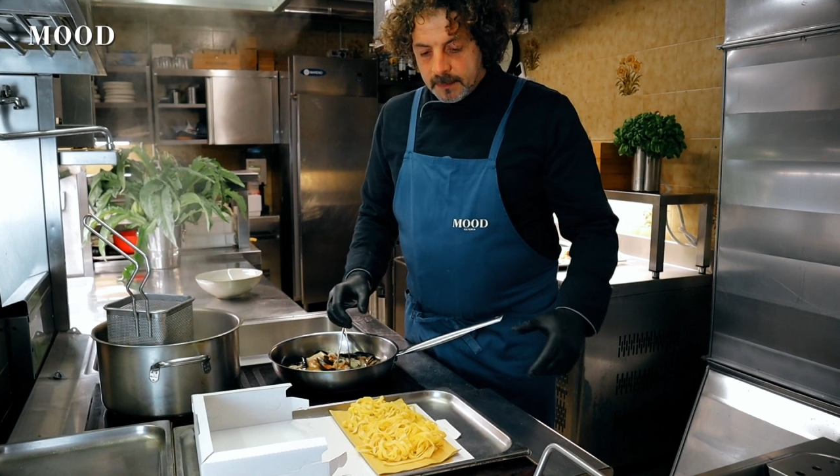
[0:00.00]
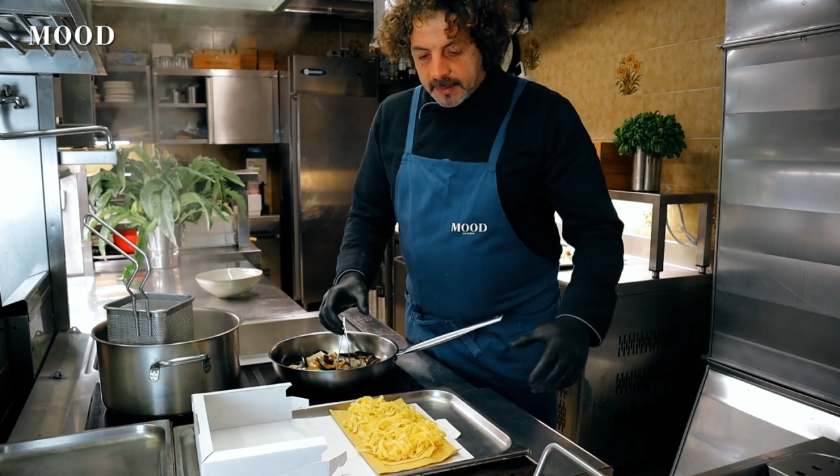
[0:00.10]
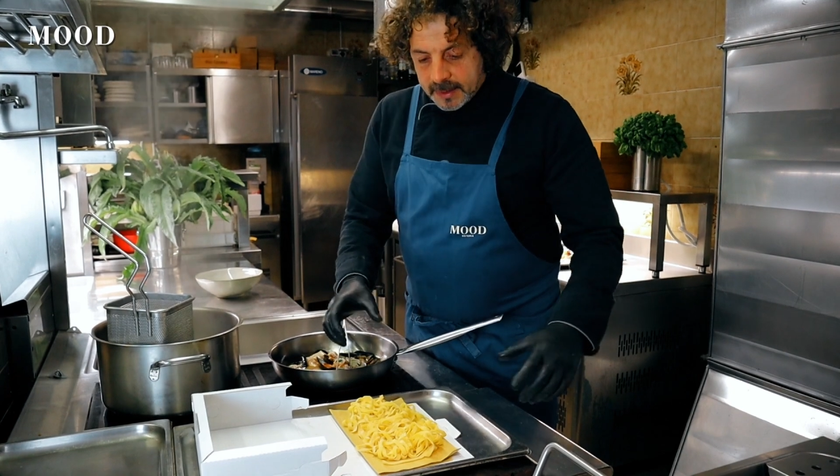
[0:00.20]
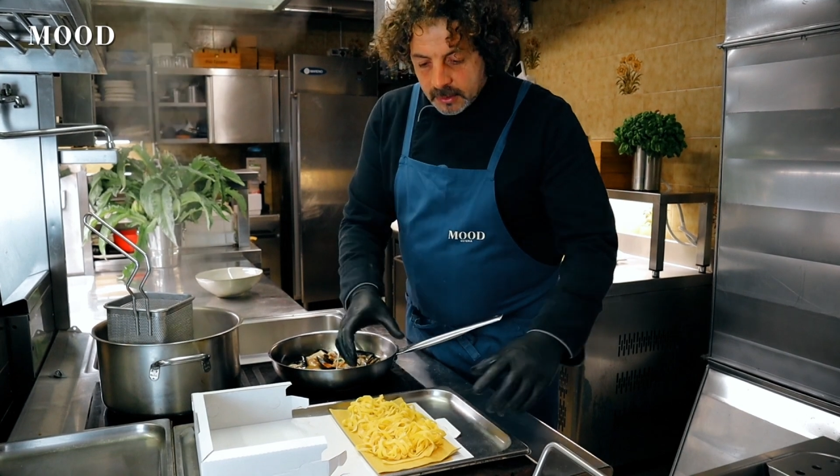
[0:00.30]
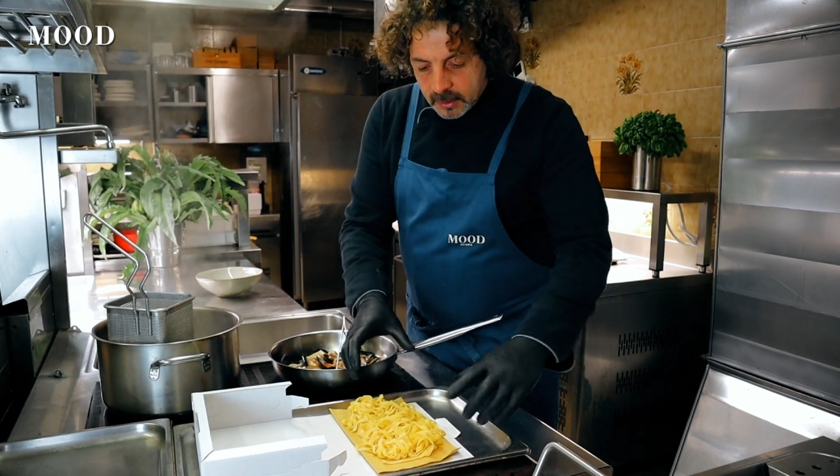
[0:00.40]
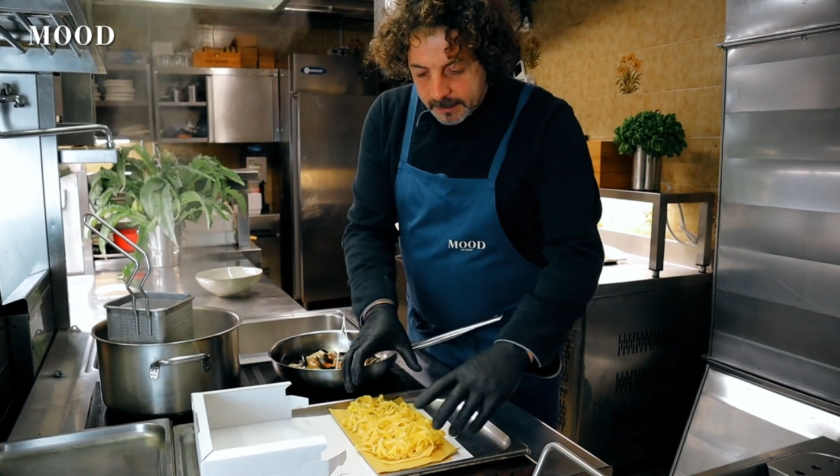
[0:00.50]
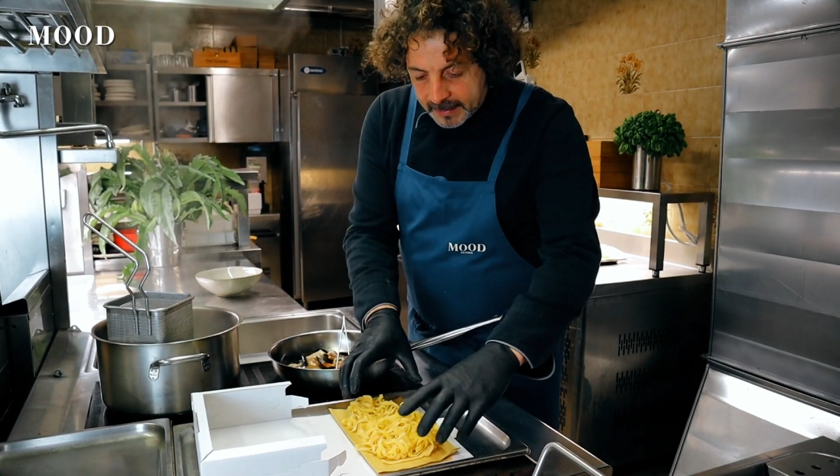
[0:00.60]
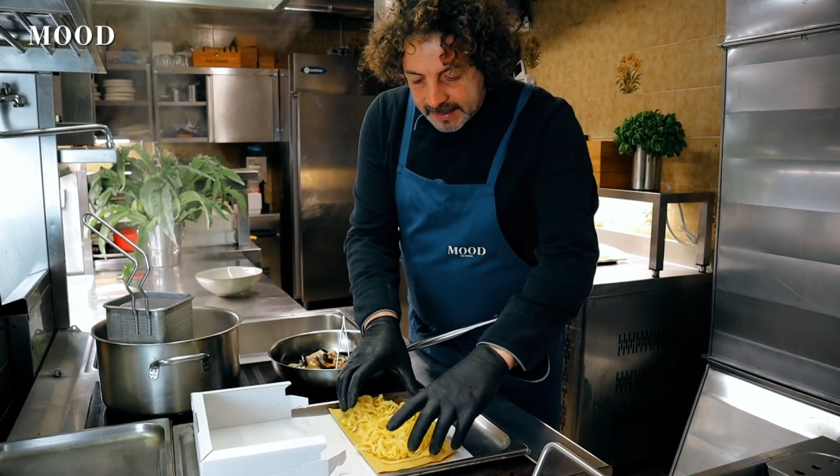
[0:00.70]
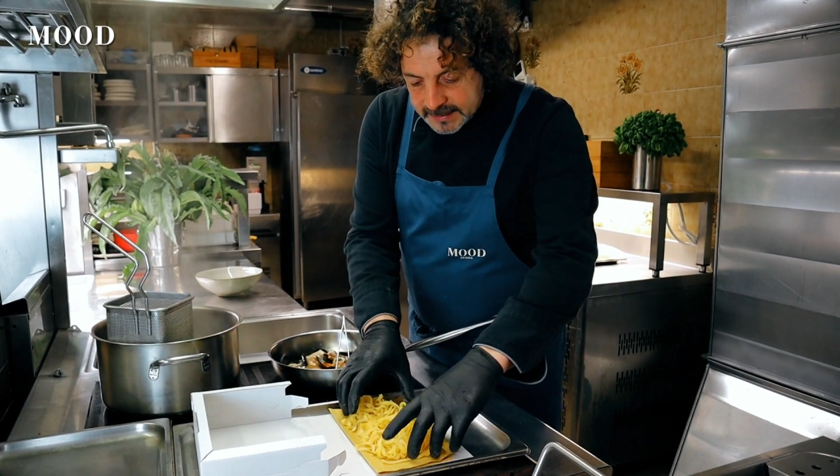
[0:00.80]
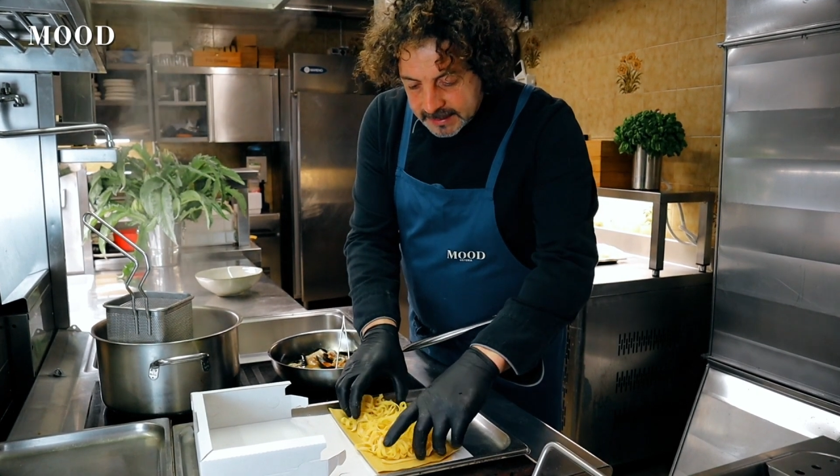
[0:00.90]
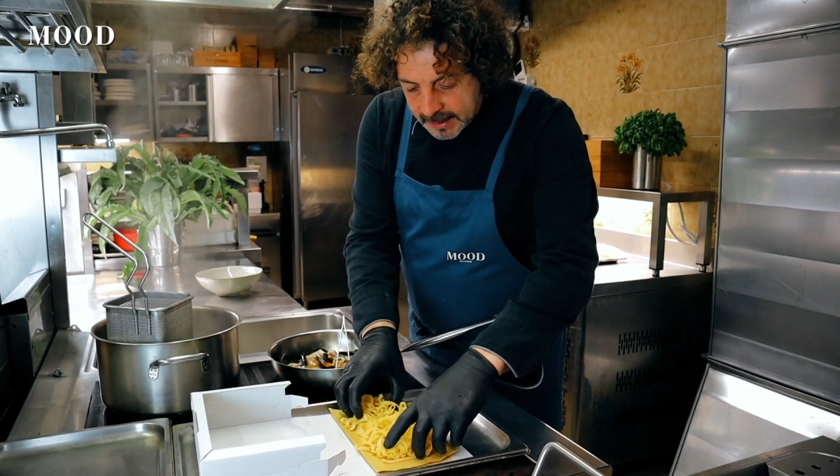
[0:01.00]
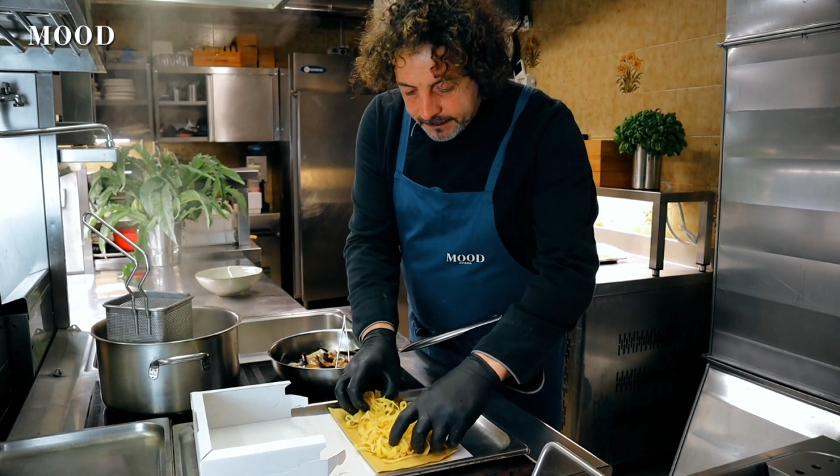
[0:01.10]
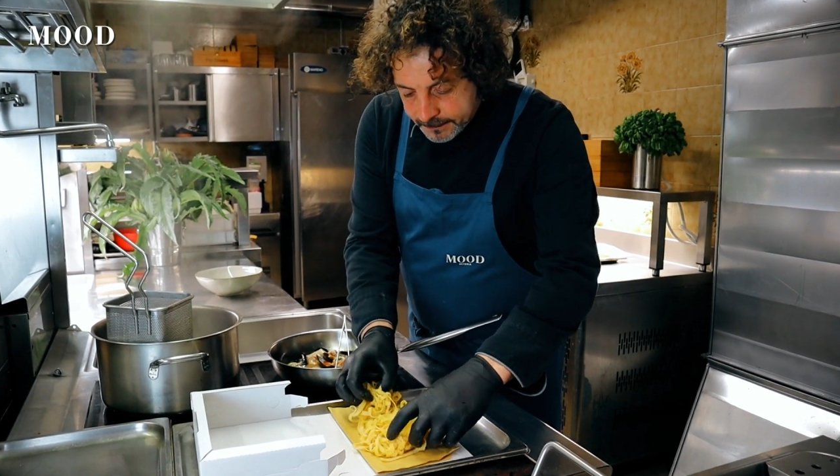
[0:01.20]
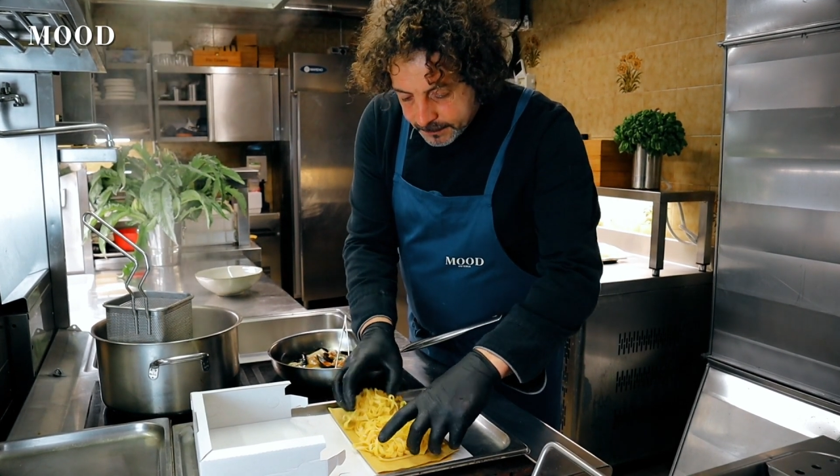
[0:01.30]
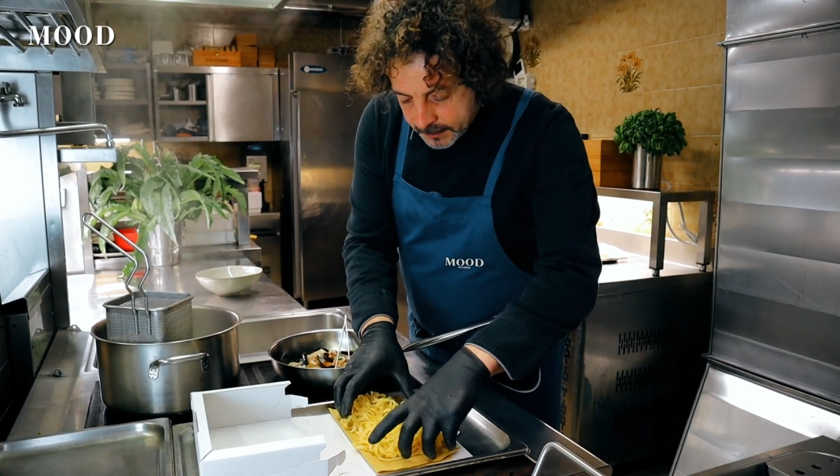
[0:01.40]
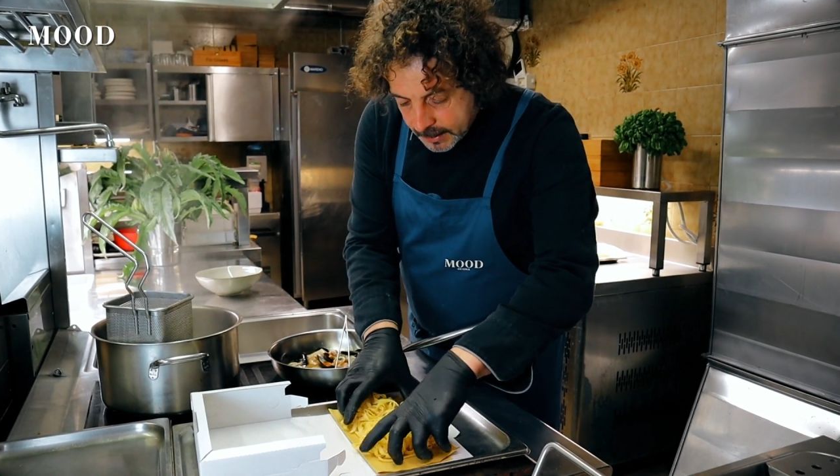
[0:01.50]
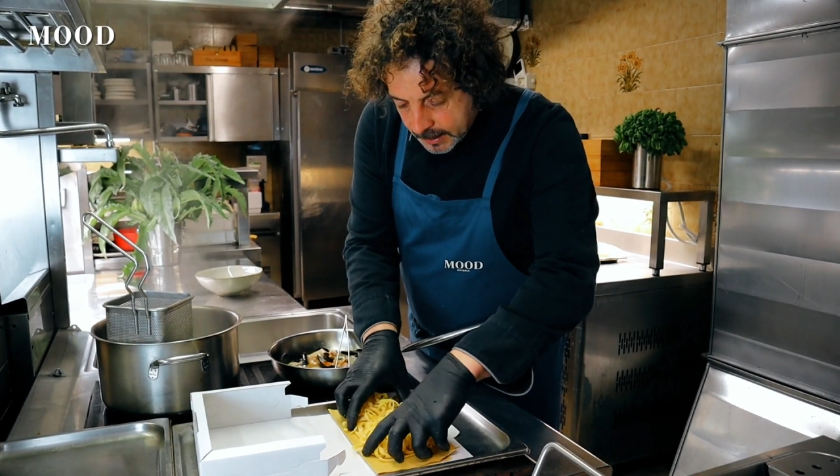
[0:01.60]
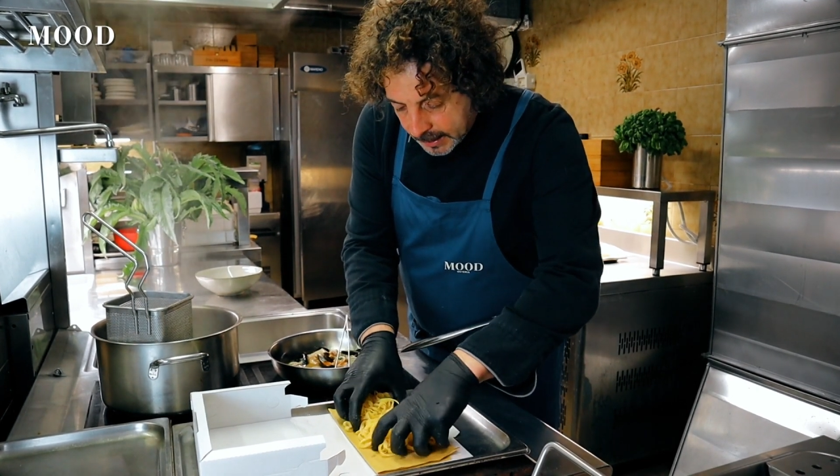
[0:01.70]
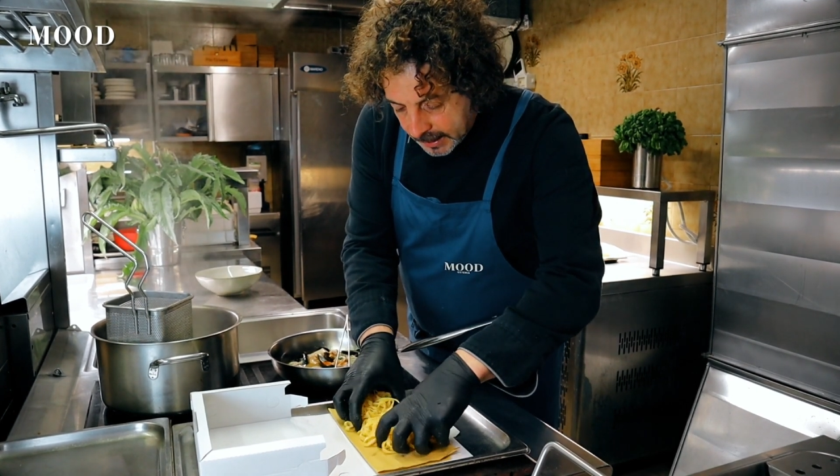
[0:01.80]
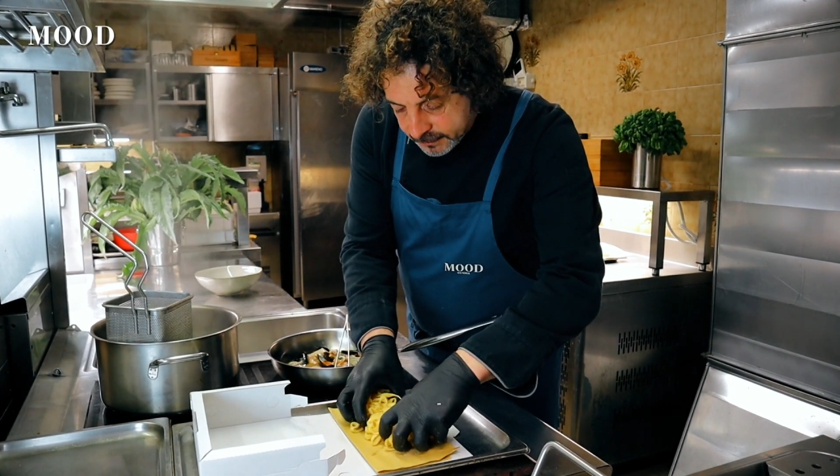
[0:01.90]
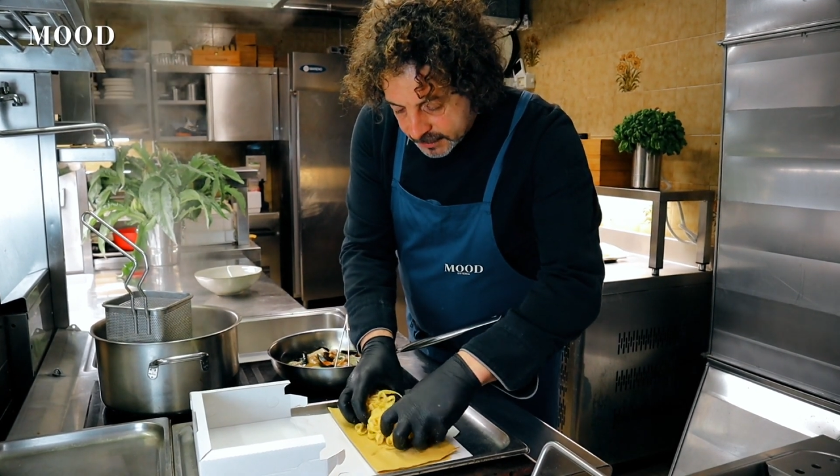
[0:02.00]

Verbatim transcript: prendo la pasta e la